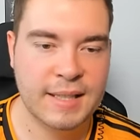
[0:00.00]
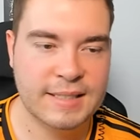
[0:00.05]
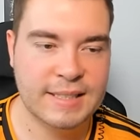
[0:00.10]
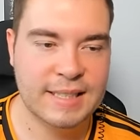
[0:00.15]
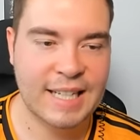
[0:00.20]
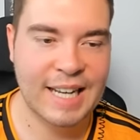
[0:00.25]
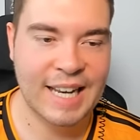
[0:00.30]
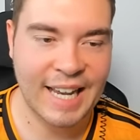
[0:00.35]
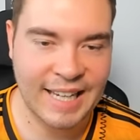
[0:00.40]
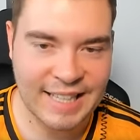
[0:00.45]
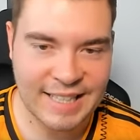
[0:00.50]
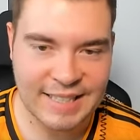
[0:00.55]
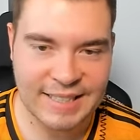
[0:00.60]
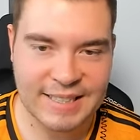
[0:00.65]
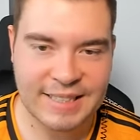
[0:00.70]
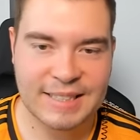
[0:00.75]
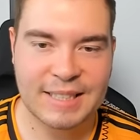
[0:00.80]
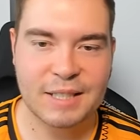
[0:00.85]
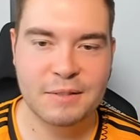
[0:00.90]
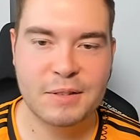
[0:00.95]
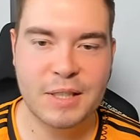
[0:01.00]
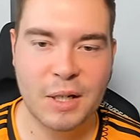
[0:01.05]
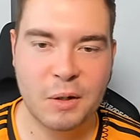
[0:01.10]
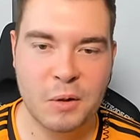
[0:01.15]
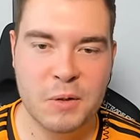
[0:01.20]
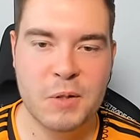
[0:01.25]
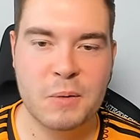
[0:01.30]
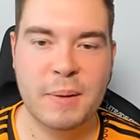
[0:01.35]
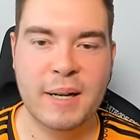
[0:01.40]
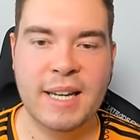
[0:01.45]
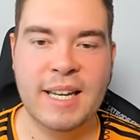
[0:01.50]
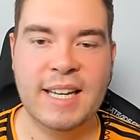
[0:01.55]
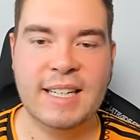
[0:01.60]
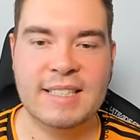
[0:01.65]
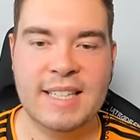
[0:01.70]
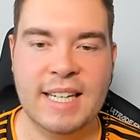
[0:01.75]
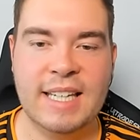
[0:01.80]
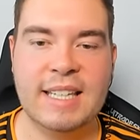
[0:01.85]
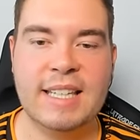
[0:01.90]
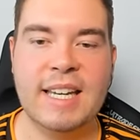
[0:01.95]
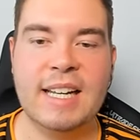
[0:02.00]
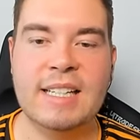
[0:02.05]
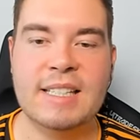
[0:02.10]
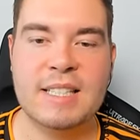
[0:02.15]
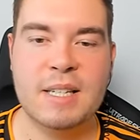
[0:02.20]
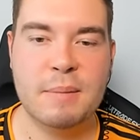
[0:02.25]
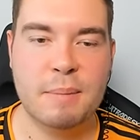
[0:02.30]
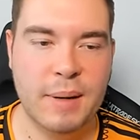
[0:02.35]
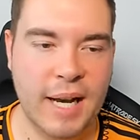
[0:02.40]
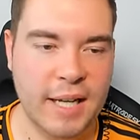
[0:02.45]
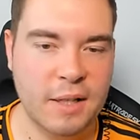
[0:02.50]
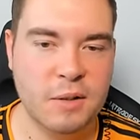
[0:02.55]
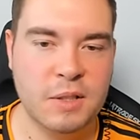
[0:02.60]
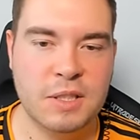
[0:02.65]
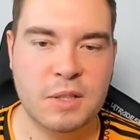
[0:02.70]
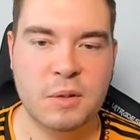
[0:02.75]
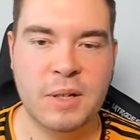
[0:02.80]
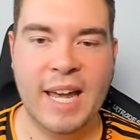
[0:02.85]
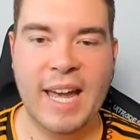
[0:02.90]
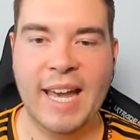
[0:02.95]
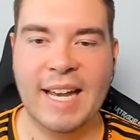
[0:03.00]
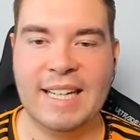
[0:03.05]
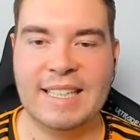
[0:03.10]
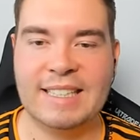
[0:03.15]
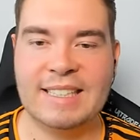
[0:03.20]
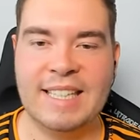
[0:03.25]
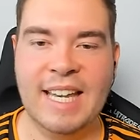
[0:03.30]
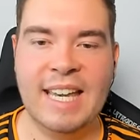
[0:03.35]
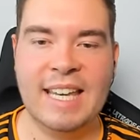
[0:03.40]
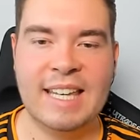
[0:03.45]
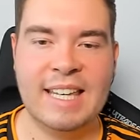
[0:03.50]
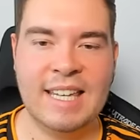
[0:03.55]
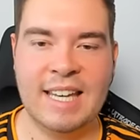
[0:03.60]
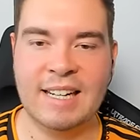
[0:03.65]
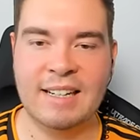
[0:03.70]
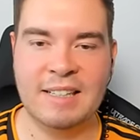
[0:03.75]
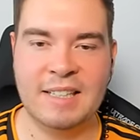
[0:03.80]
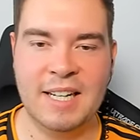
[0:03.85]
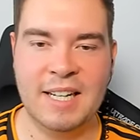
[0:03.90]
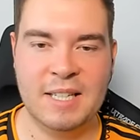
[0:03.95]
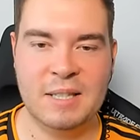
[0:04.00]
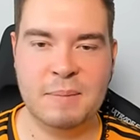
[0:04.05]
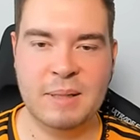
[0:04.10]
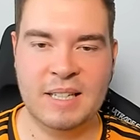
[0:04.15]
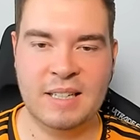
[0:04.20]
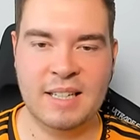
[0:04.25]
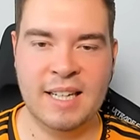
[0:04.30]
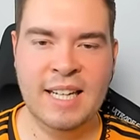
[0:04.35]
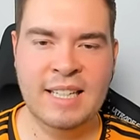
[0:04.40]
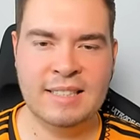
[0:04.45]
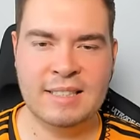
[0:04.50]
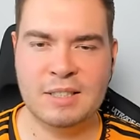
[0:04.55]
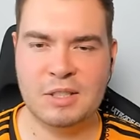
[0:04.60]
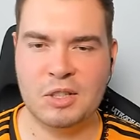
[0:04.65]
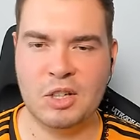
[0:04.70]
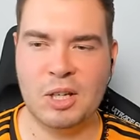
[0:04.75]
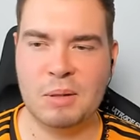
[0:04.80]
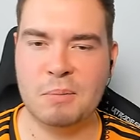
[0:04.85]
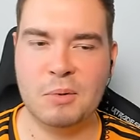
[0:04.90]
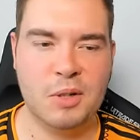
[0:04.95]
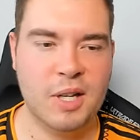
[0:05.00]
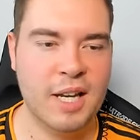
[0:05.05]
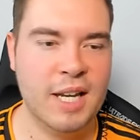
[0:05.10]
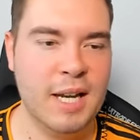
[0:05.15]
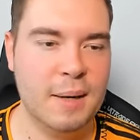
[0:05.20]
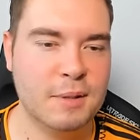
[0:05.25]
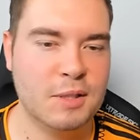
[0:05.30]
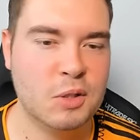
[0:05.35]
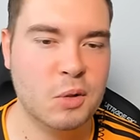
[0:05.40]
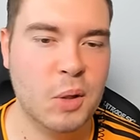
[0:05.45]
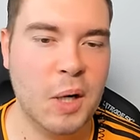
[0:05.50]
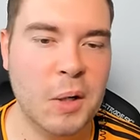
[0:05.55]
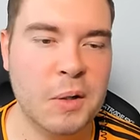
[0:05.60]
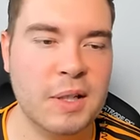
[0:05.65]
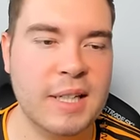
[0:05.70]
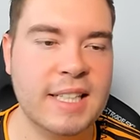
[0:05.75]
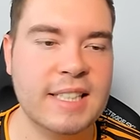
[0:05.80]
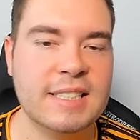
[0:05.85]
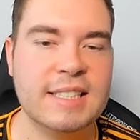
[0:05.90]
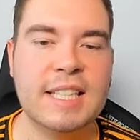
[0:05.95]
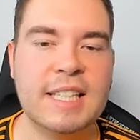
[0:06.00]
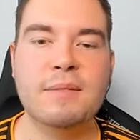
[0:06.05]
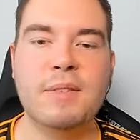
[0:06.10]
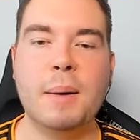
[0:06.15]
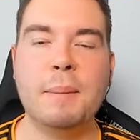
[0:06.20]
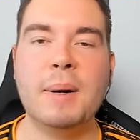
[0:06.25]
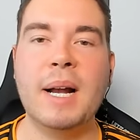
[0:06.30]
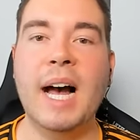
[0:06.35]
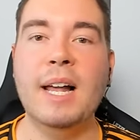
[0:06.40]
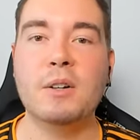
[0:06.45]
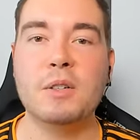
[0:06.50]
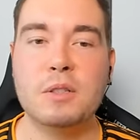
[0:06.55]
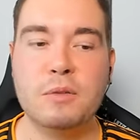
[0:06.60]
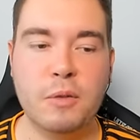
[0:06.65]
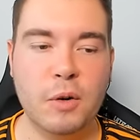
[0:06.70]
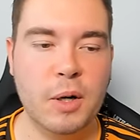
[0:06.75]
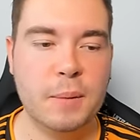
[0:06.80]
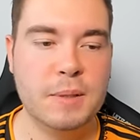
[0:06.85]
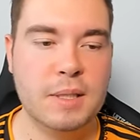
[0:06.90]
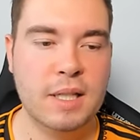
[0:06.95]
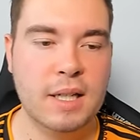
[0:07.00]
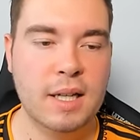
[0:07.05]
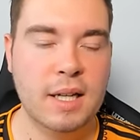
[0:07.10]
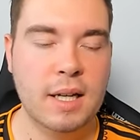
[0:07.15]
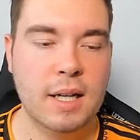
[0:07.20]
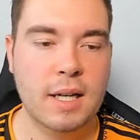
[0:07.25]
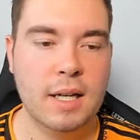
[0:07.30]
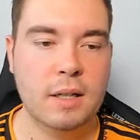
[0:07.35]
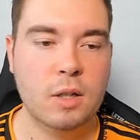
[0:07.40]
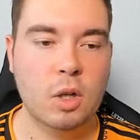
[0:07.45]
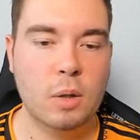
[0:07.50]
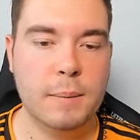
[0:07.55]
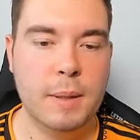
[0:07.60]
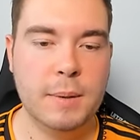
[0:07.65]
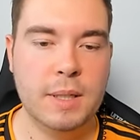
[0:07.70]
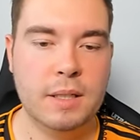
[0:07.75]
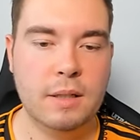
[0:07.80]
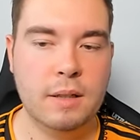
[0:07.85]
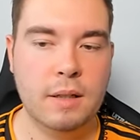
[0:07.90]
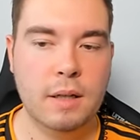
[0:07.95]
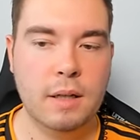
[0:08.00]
Das ja. gleiche trifft auch zu bei Ezekiel Ceballos oder Ezekiel, der ist mit X geschrieben, okay? Habe ich so auch noch nie gesehen. Wir haben Carlos Juniors. Forbes. Nochmal bitte?